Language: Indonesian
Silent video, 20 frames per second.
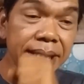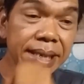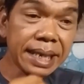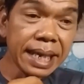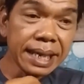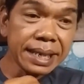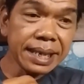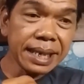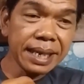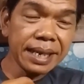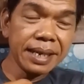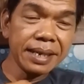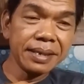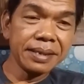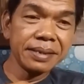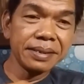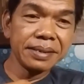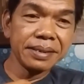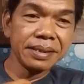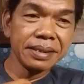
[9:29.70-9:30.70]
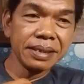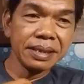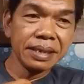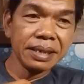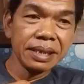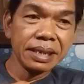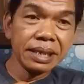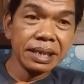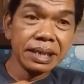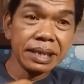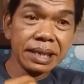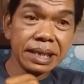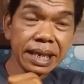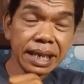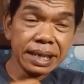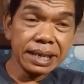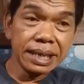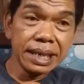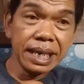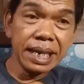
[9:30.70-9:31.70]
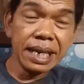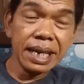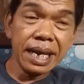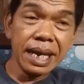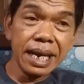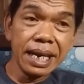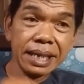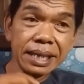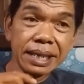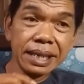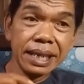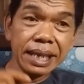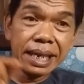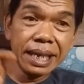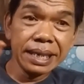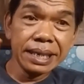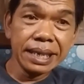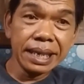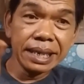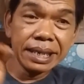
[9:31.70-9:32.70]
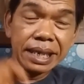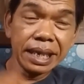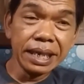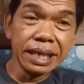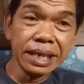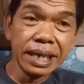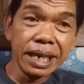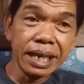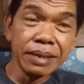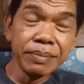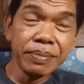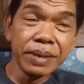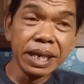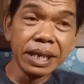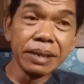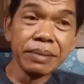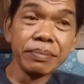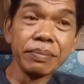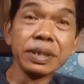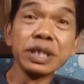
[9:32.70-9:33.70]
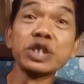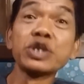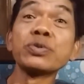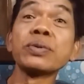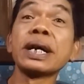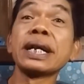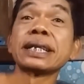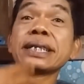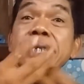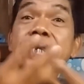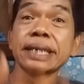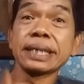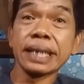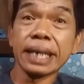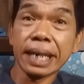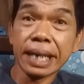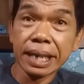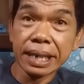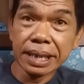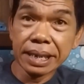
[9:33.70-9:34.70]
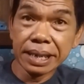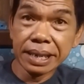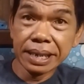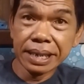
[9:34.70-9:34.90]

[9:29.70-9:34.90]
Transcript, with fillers: jasa jasa antara jasa ini kan berarti menjual jasa kan